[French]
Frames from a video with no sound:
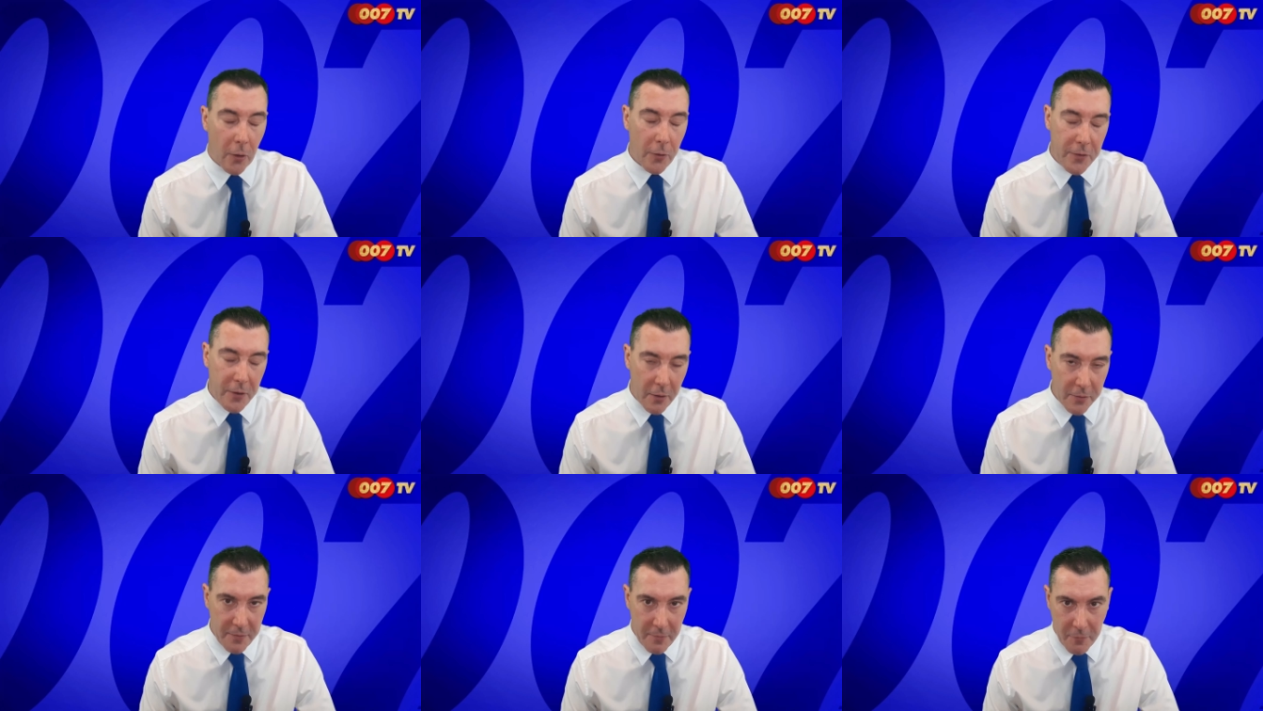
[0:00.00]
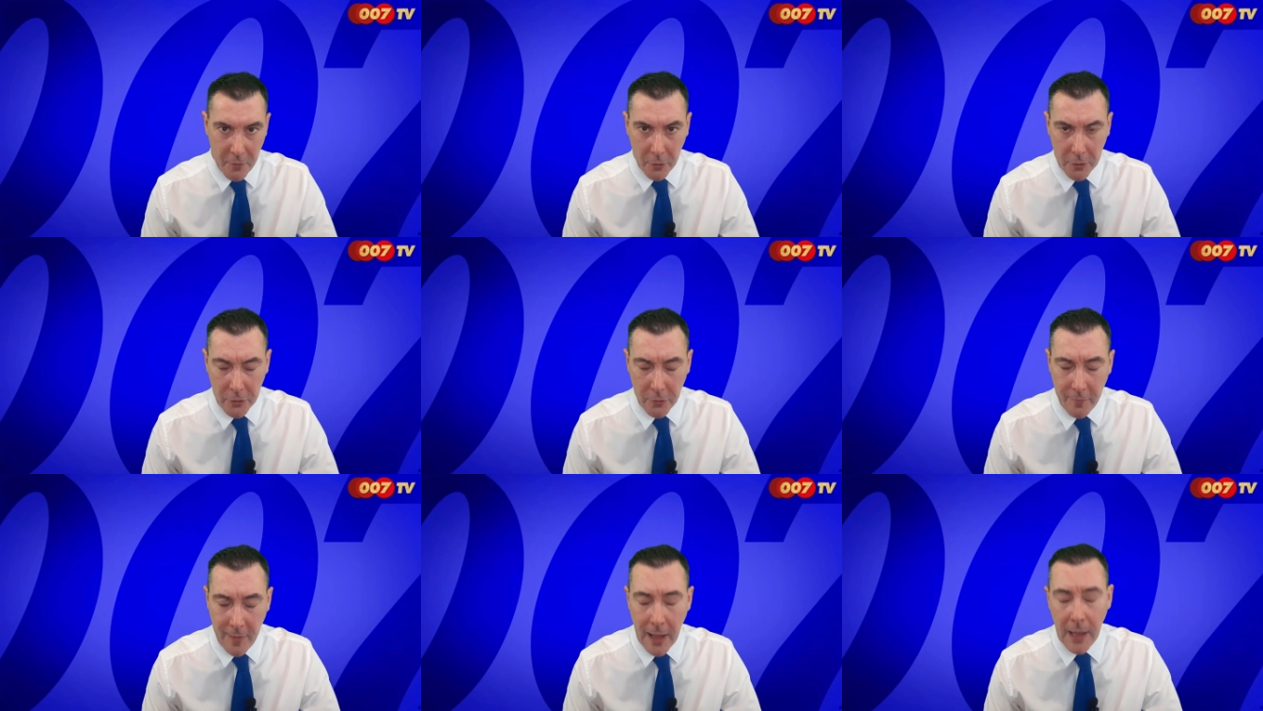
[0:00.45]
sorti en
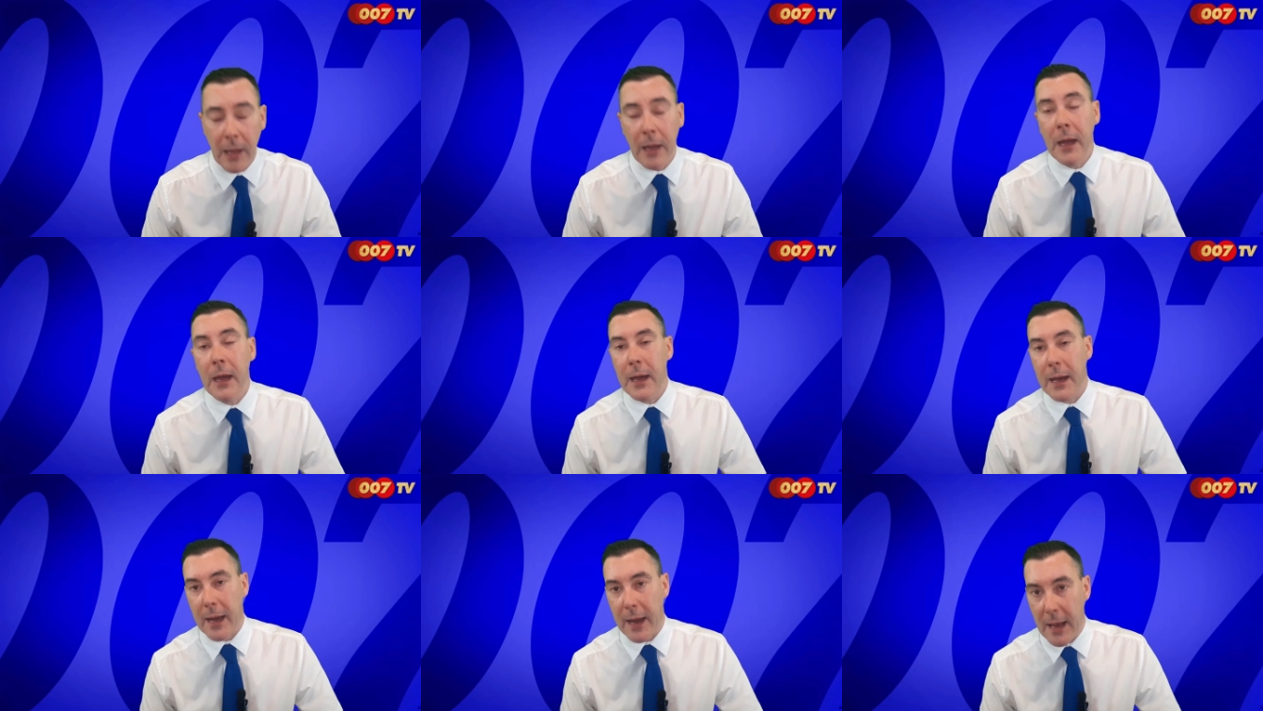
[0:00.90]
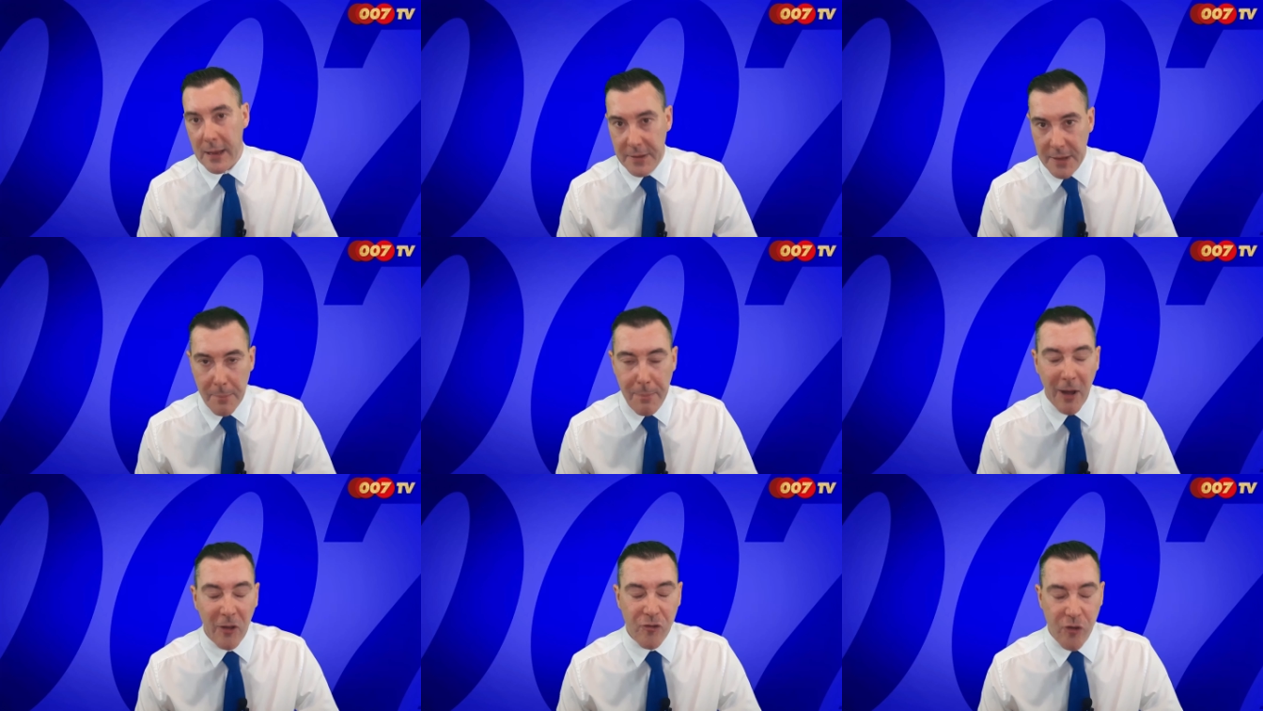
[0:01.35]
1981,
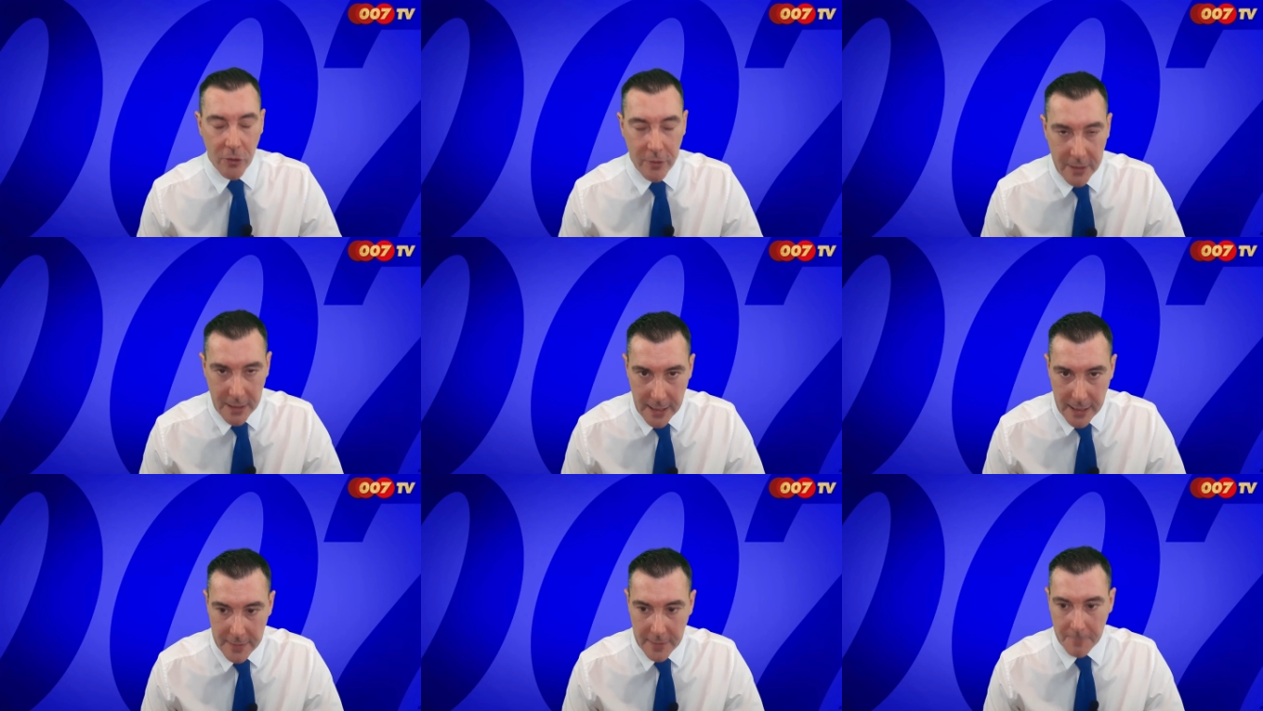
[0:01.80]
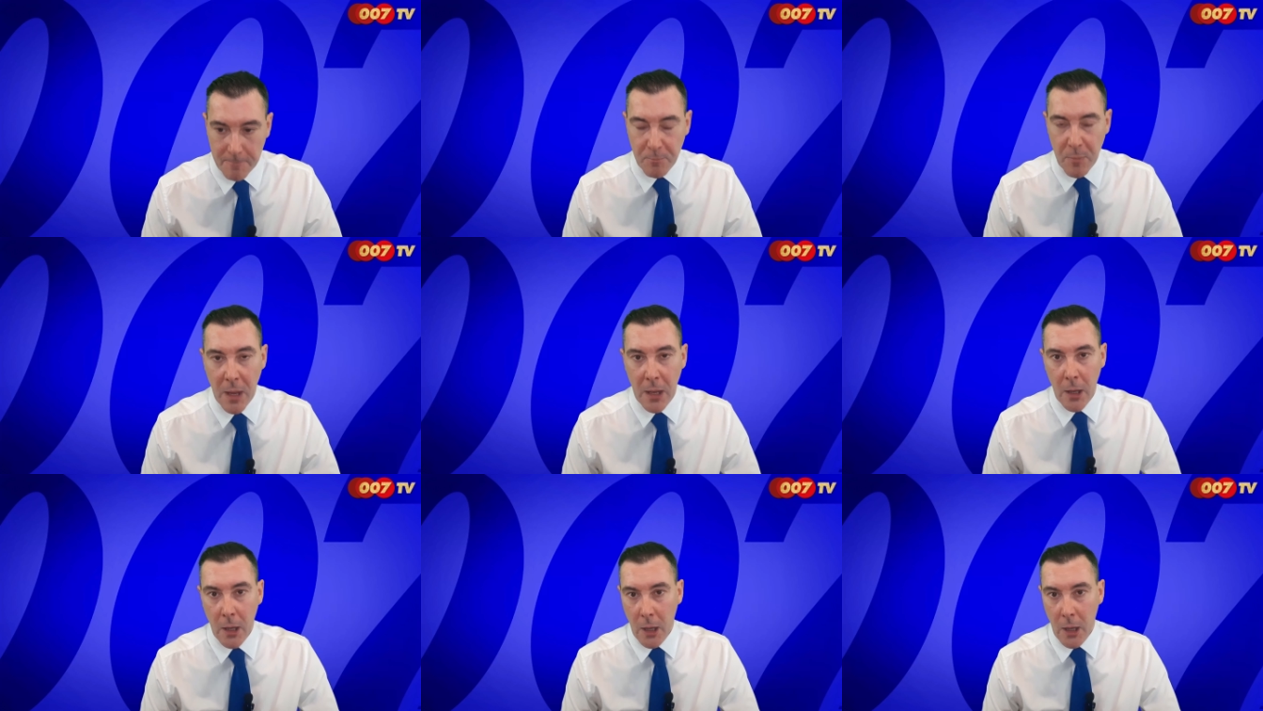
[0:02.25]
réalisé par John Glenn.